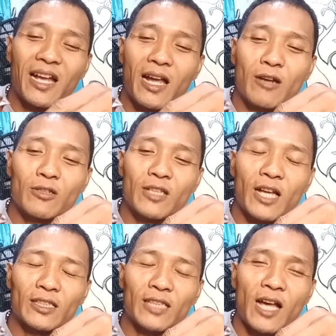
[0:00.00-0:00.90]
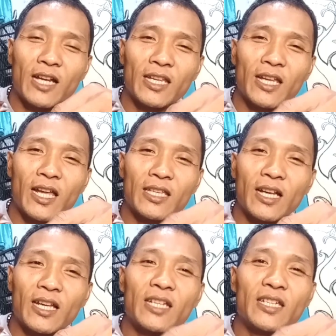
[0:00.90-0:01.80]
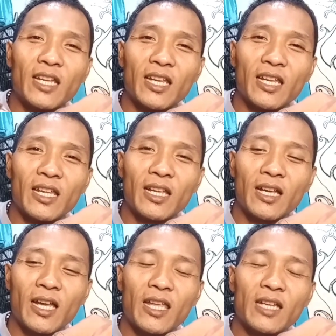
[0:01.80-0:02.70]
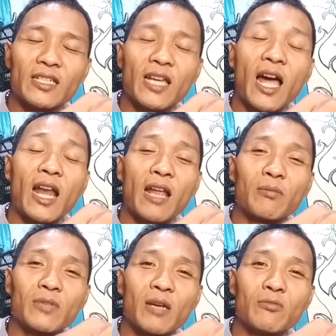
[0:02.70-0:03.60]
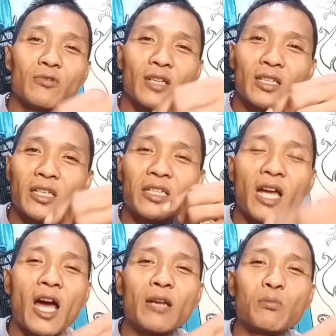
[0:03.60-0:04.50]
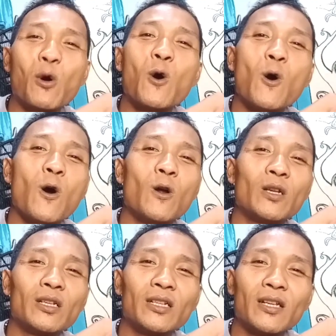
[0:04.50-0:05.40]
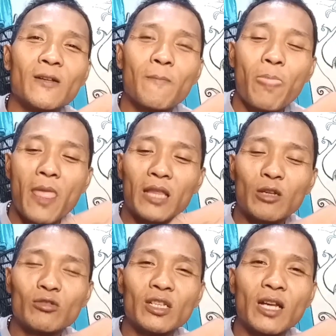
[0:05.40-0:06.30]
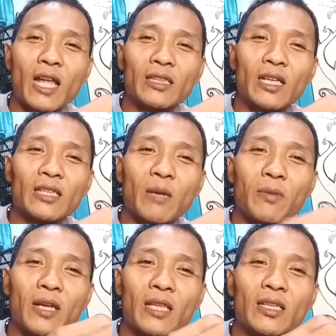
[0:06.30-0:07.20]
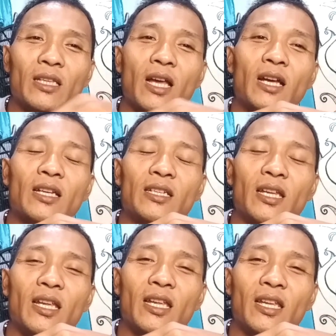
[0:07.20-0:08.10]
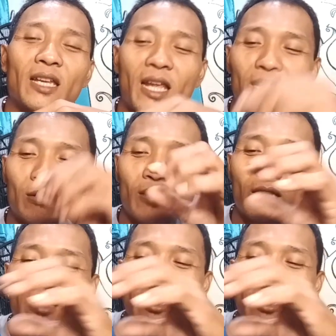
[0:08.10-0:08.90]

kalau yang tangringannya gede kayak di alamnya mungkin di dahan pohon atau di ranting tapi ranting yang gede nah itu kan